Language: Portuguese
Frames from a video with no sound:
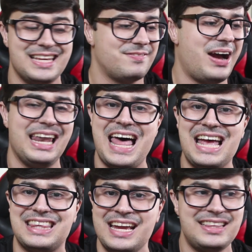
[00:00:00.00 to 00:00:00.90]
Você vai
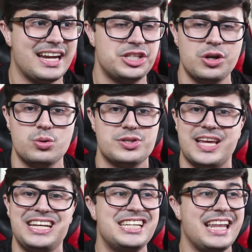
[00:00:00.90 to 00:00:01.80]
lá, tá interagindo no
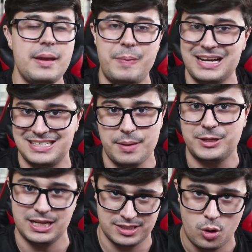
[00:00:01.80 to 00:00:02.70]
site e nem percebe
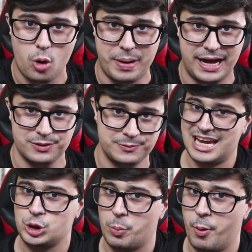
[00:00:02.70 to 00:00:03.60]
que tá sendo roubado. Você
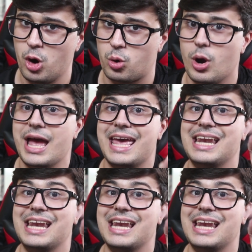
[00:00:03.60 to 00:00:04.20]
achou pouco?